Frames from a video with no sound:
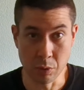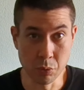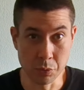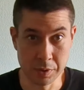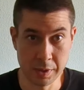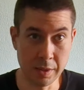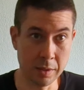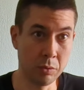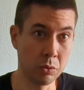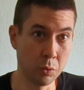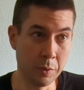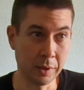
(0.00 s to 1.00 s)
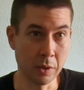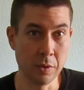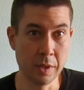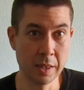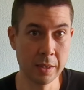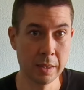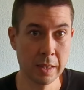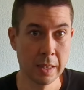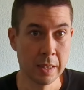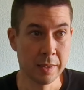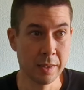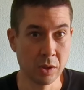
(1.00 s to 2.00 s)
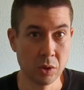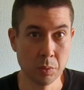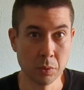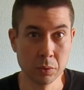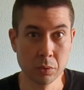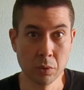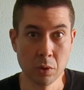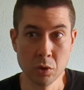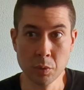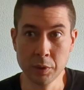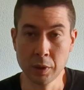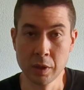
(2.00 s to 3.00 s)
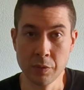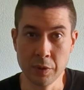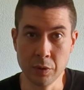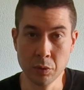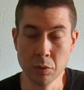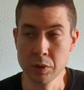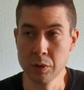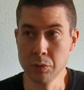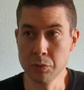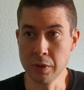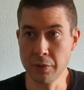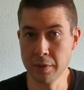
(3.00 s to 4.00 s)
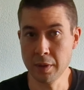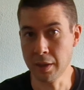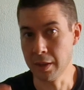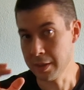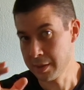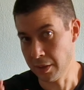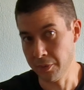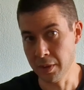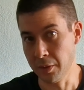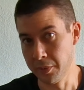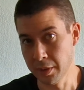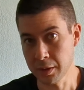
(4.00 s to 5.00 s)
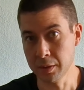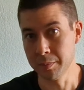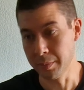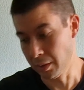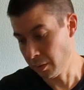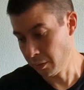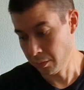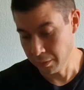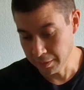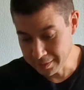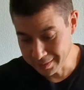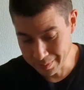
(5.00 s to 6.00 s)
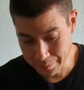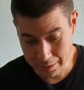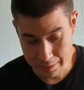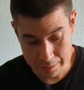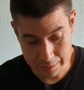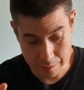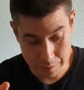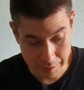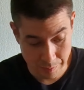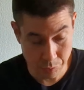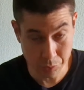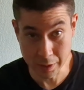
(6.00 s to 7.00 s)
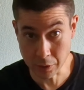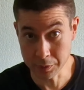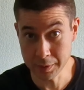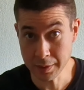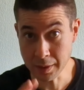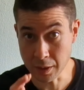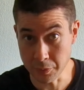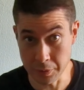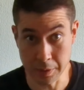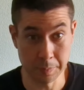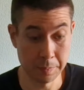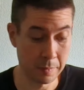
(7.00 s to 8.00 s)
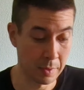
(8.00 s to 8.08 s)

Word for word: lui aussi, hein. je vous mettrai le lien directement dans le commentaire de la vidéo. Si vous avez un SAV à faire, bah, n'hésitez pas, les sables sont garantis à vie.